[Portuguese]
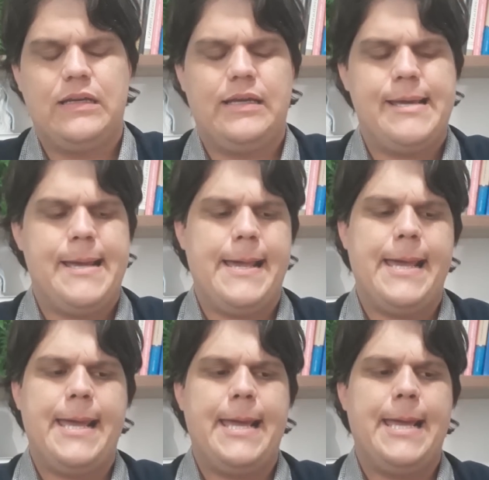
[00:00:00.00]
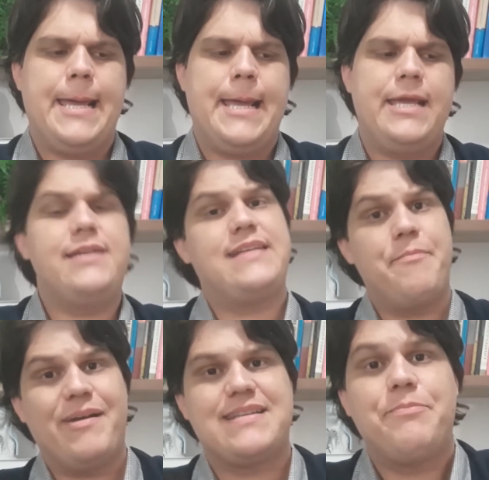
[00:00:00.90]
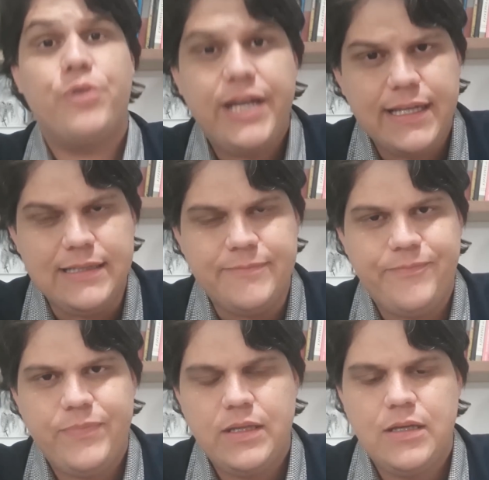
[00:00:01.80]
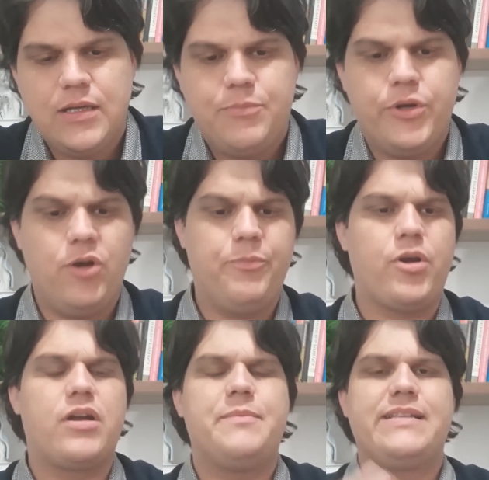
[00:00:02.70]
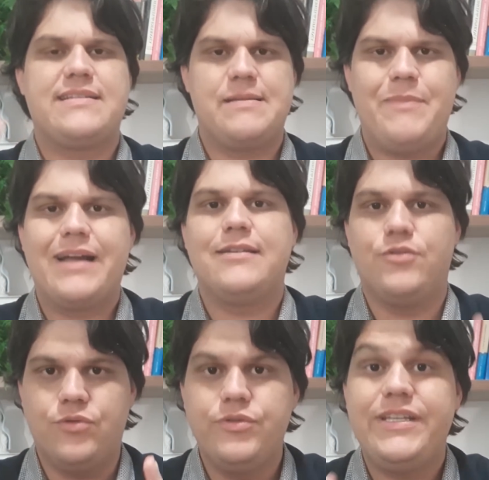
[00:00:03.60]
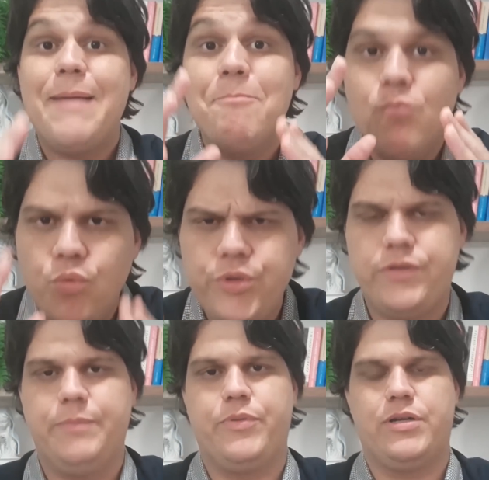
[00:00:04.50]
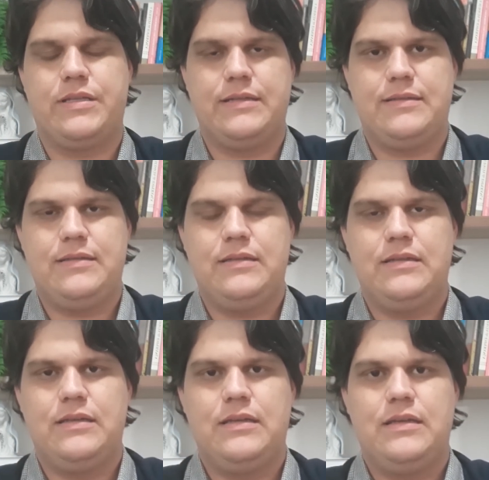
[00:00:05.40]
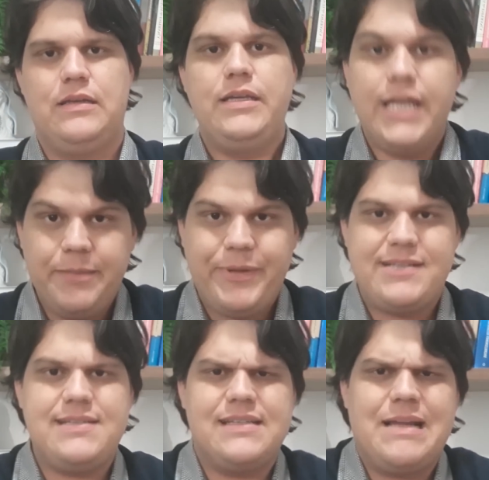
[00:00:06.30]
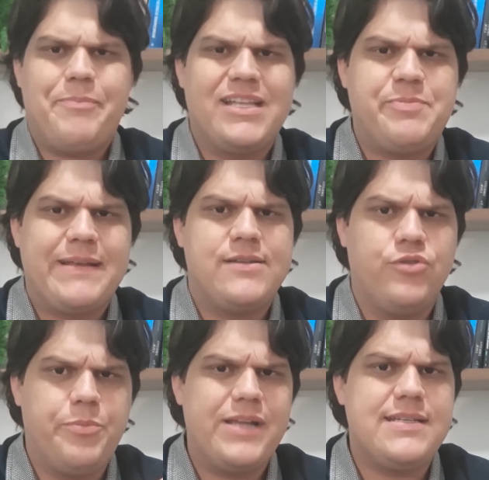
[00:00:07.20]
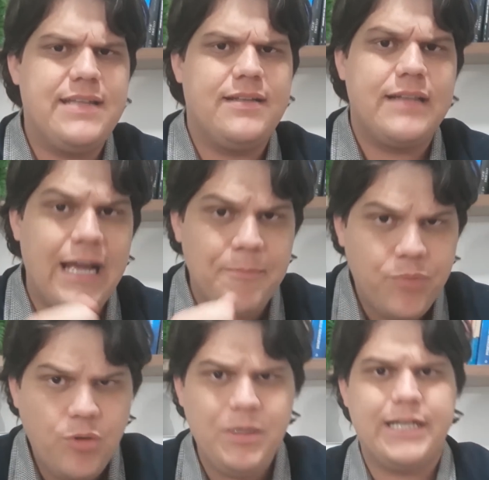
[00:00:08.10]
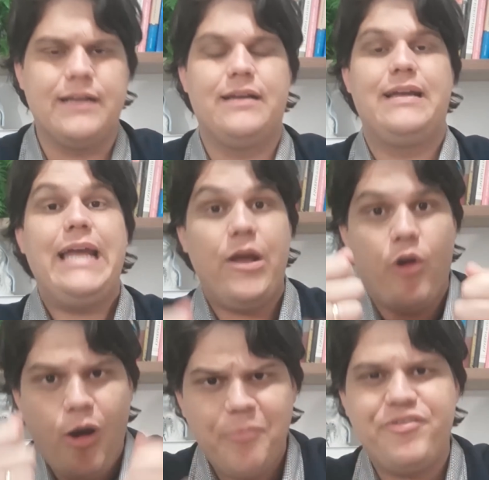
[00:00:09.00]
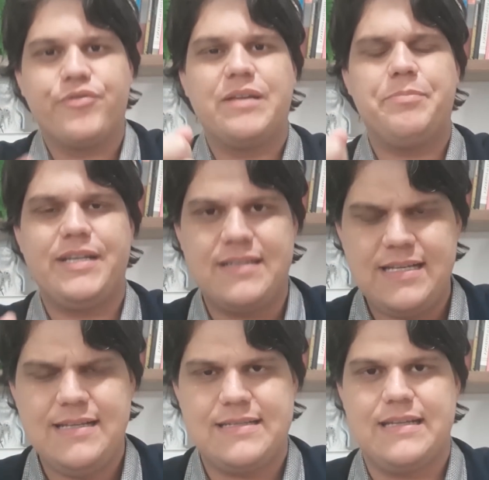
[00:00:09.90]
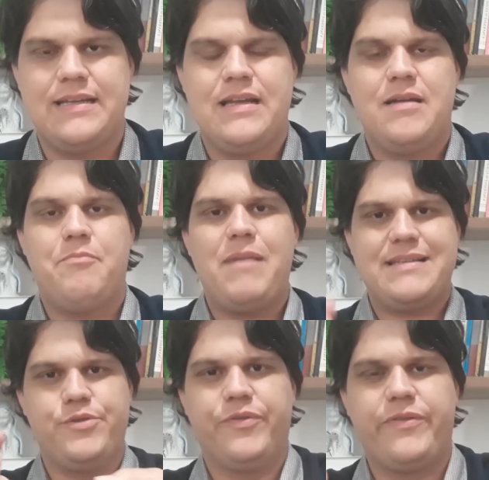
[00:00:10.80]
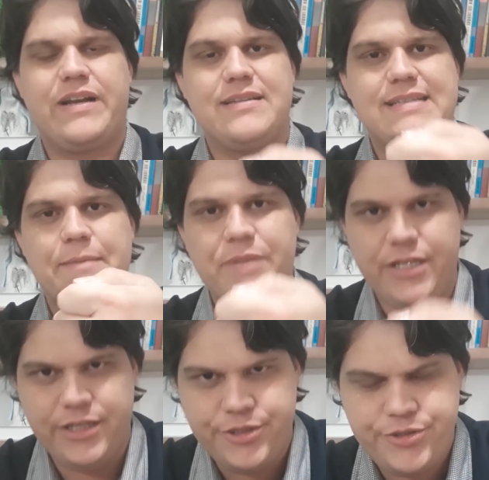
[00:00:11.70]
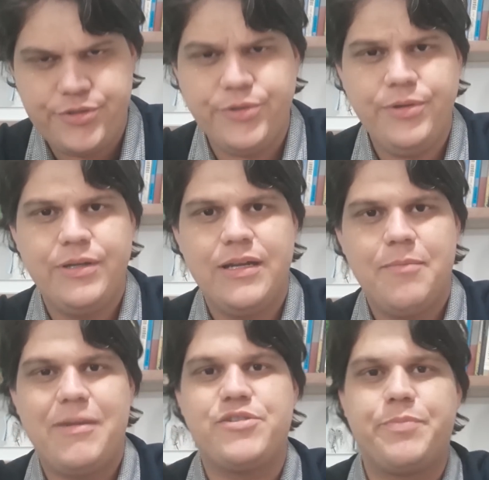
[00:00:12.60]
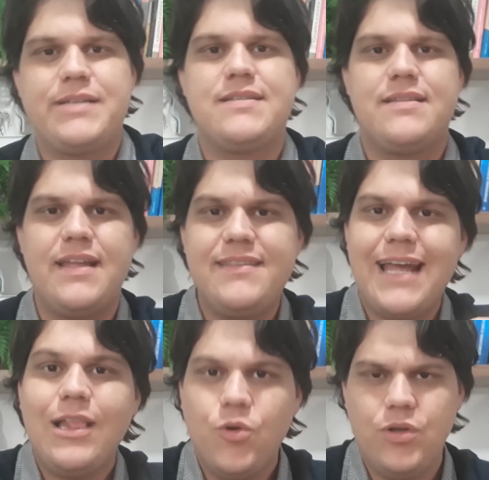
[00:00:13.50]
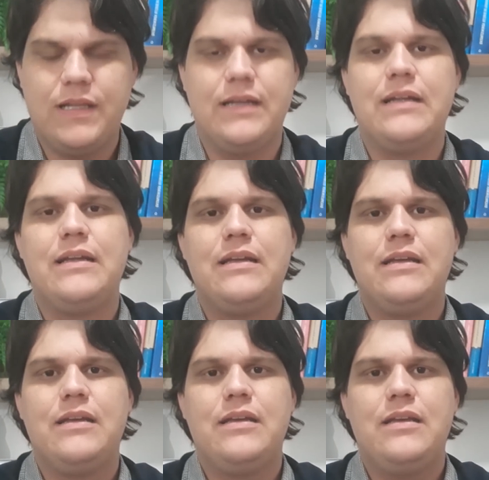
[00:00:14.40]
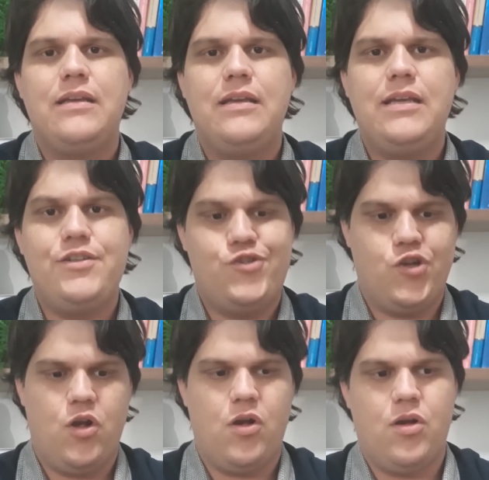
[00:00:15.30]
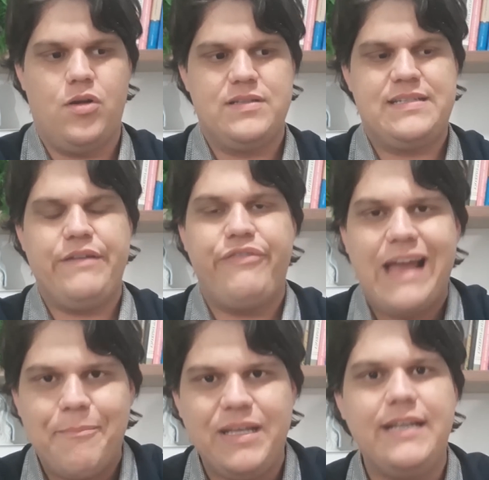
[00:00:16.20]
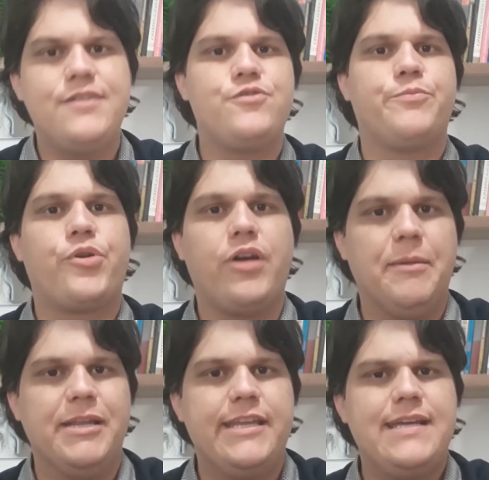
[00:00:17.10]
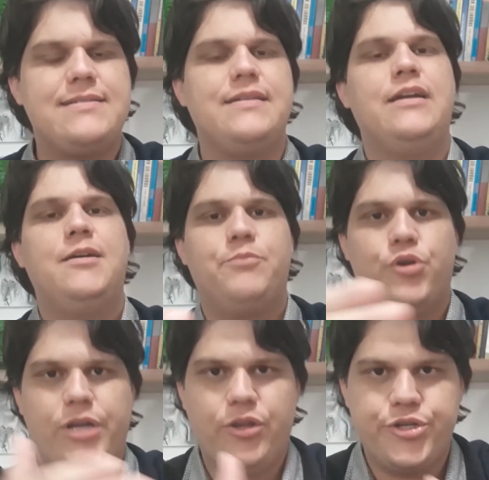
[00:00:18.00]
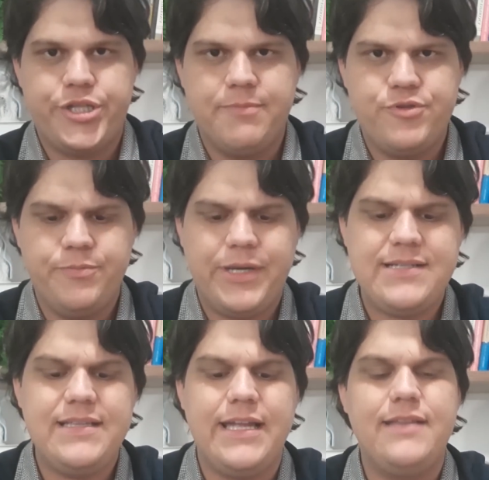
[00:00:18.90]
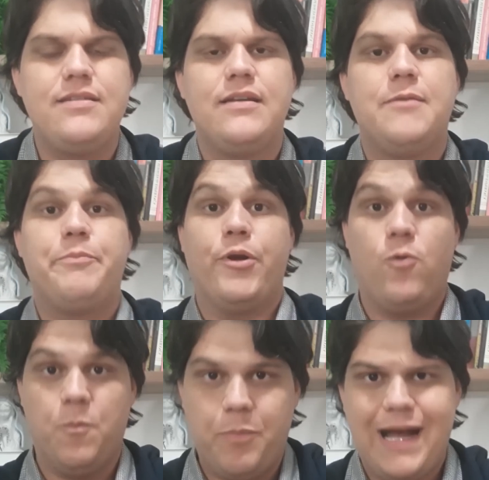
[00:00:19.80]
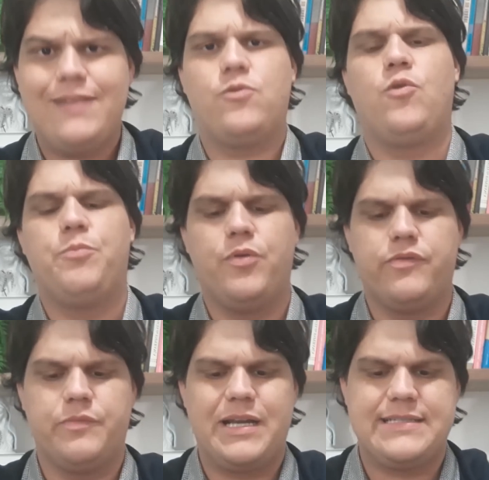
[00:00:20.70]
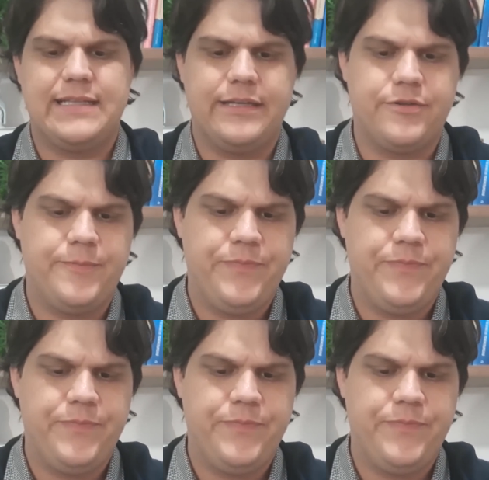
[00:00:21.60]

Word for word: é, e sem passar por ele. Porque um programa dessa magnitude é muito importante. E ele precisa da participação do presidente da República? É óbvio que precisa. Márcio França é ministro, mas o presidente é Lula. E só se viabiliza um programa desse porque nós temos um presidente preocupado com o povo brasileiro.